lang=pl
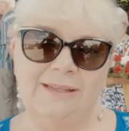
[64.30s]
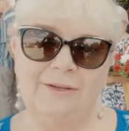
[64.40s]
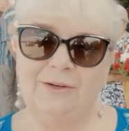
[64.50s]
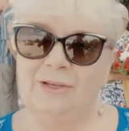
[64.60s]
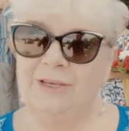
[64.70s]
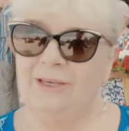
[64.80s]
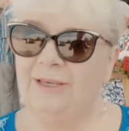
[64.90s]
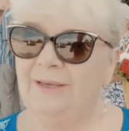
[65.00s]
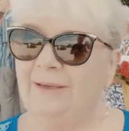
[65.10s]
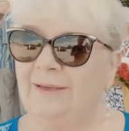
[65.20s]
No
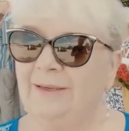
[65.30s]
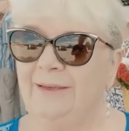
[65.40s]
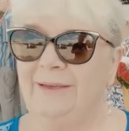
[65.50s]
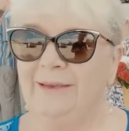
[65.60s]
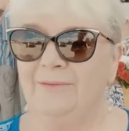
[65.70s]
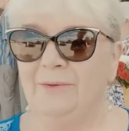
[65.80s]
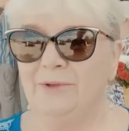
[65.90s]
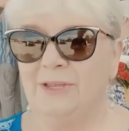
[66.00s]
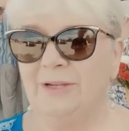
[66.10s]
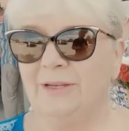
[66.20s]
i, e, i
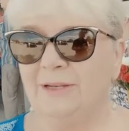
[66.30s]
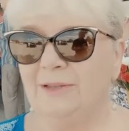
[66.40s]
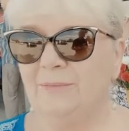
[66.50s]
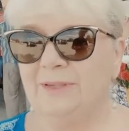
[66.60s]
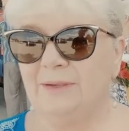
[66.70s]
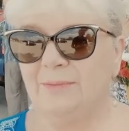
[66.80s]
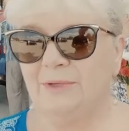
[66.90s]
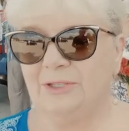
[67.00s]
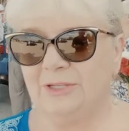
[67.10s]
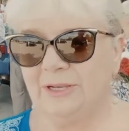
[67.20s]
wymyśliliśmy
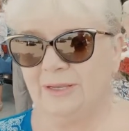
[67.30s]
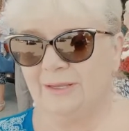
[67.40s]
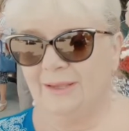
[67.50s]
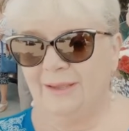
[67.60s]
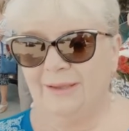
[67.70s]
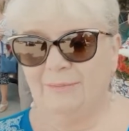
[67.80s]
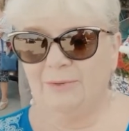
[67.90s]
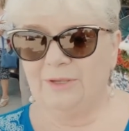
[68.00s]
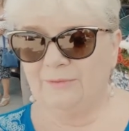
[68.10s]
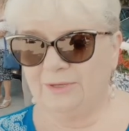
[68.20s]
sobie, że
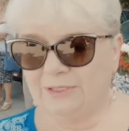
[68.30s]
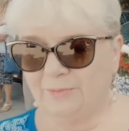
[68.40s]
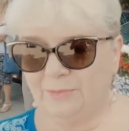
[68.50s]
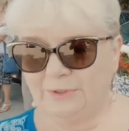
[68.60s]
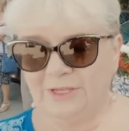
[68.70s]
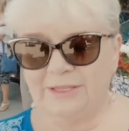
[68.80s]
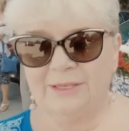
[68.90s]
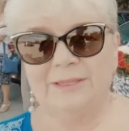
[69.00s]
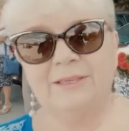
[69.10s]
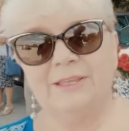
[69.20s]
ponieważ
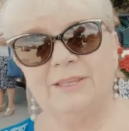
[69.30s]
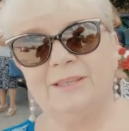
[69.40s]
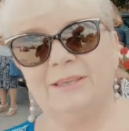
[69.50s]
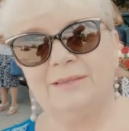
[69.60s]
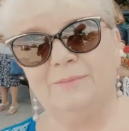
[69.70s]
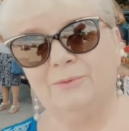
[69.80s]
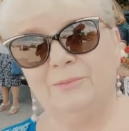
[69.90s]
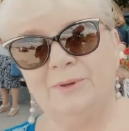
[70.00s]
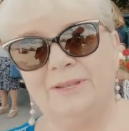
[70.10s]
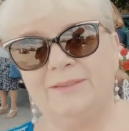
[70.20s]
poprzedni tydzień był
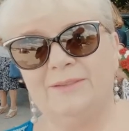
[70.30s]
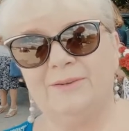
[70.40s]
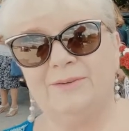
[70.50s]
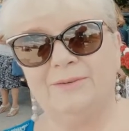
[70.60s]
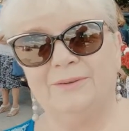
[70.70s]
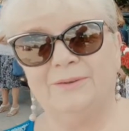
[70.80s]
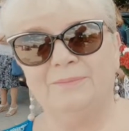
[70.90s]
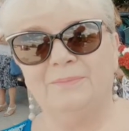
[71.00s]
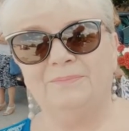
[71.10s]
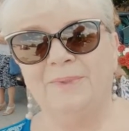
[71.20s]
bardzo,
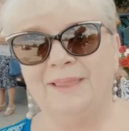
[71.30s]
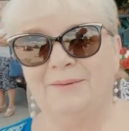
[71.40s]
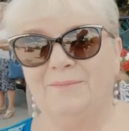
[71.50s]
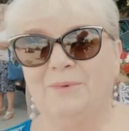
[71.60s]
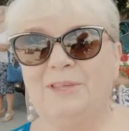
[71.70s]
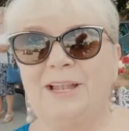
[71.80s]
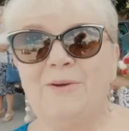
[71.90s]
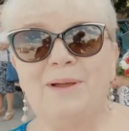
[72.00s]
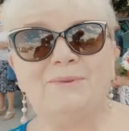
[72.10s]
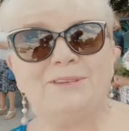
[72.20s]

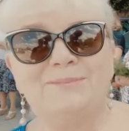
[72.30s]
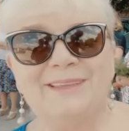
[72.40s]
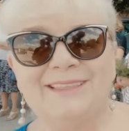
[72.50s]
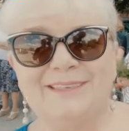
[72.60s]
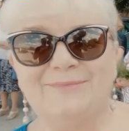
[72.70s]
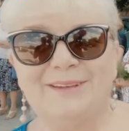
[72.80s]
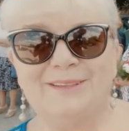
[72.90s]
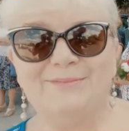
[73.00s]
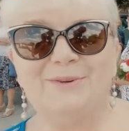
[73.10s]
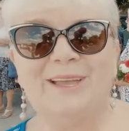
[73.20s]
myślałam, że będzie
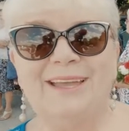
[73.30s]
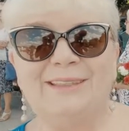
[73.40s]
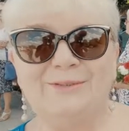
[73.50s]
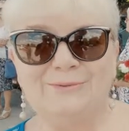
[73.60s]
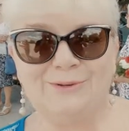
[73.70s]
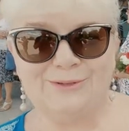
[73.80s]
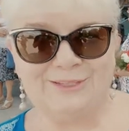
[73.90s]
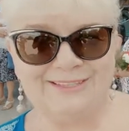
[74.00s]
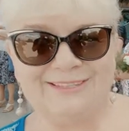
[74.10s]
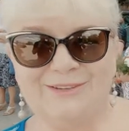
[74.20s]
bardzo bogaty w
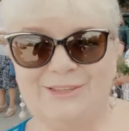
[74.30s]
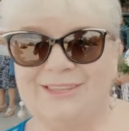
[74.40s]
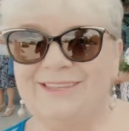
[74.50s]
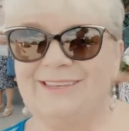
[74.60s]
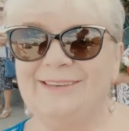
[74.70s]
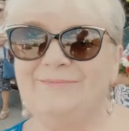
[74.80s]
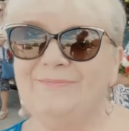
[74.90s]
uroczystości